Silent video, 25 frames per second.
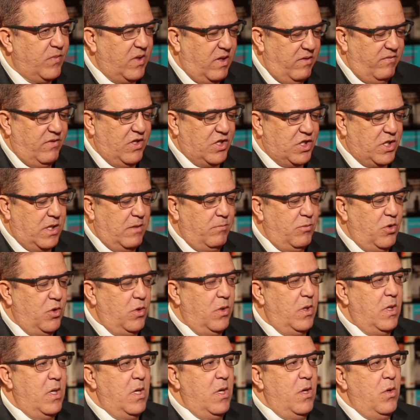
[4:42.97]
كيفاش عملوا
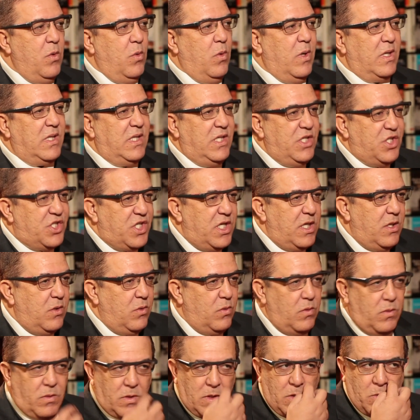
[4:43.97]
وقت اللي
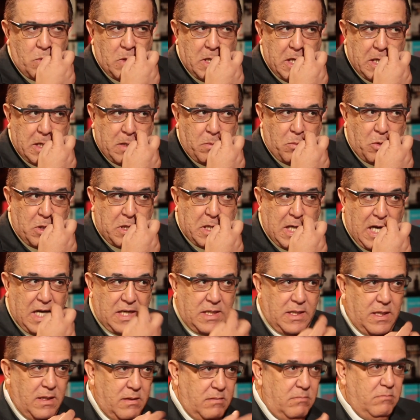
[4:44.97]
جاوا الولايات
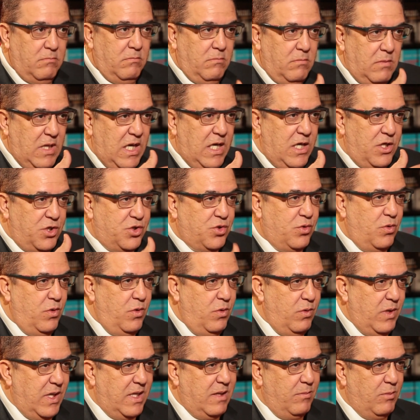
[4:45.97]
المتحده هاجروا
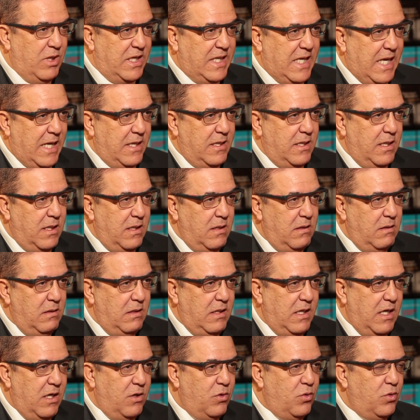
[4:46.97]
الولايات المتحده
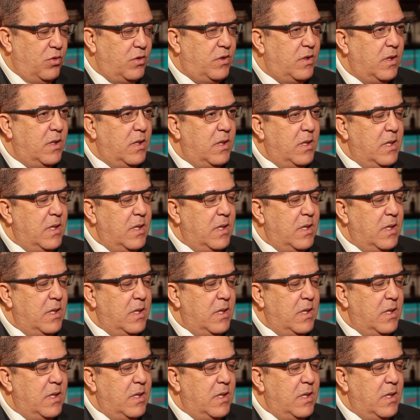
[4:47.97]
اليهود